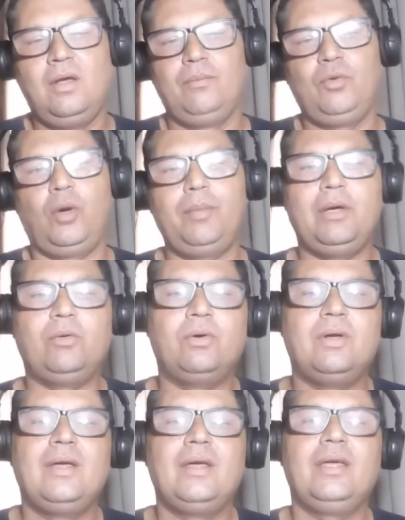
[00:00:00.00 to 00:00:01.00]
Meu amigo,
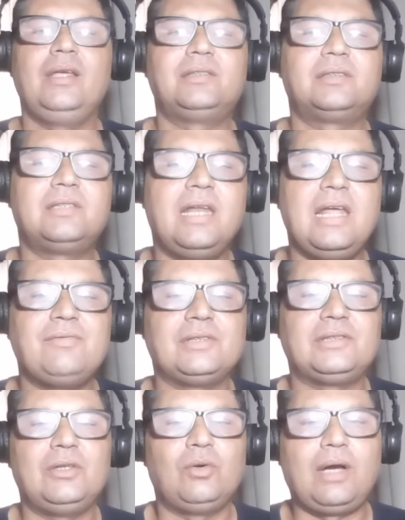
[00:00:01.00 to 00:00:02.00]

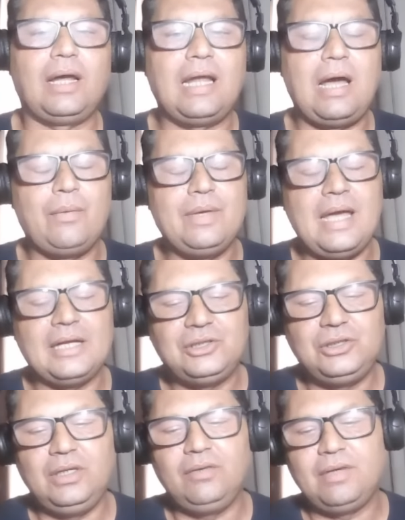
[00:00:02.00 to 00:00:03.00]
inscreva-se no canal e
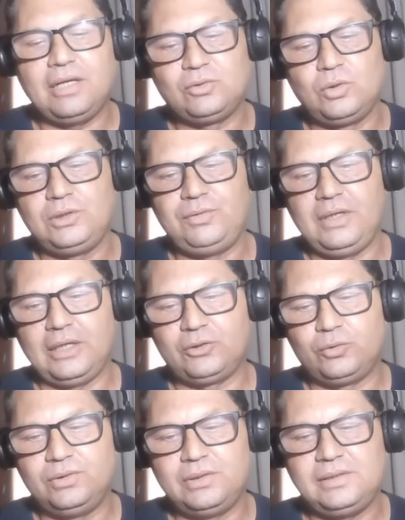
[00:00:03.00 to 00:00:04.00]
ative as
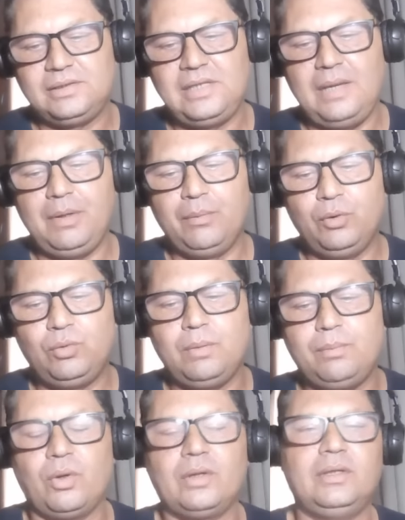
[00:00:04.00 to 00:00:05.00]
notificações. É sempre muito
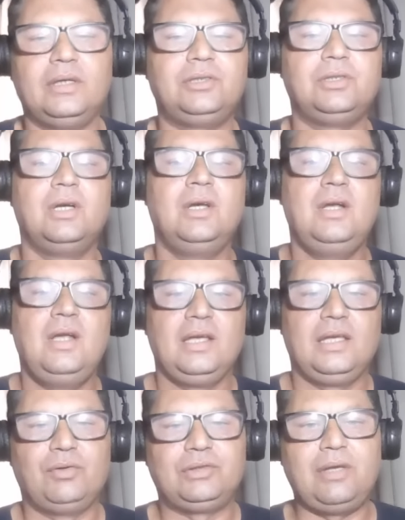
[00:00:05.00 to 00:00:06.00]
importante
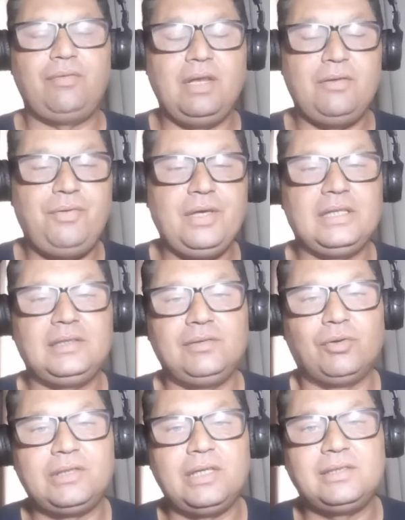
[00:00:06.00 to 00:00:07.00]
que você verifique se
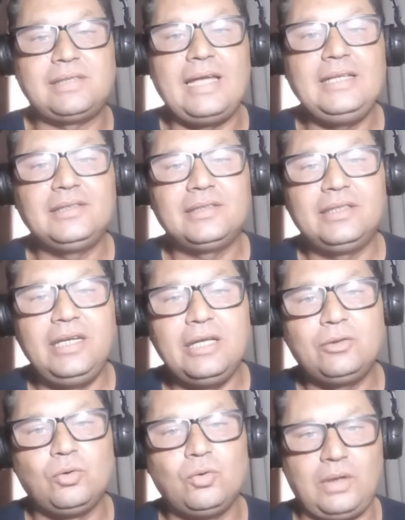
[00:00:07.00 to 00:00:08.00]
você está
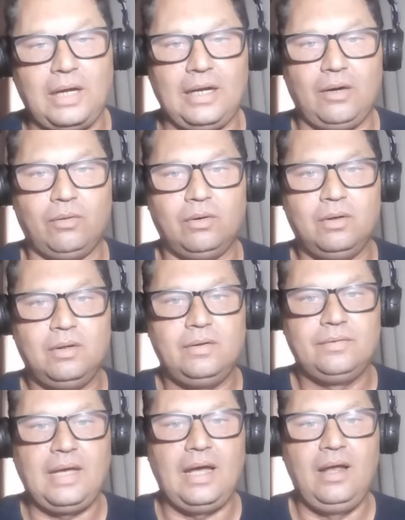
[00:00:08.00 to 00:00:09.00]
inscrito no canal.
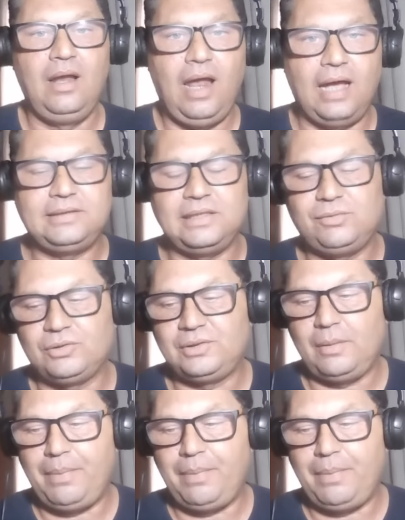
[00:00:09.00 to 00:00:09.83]
Tá? Às vezes você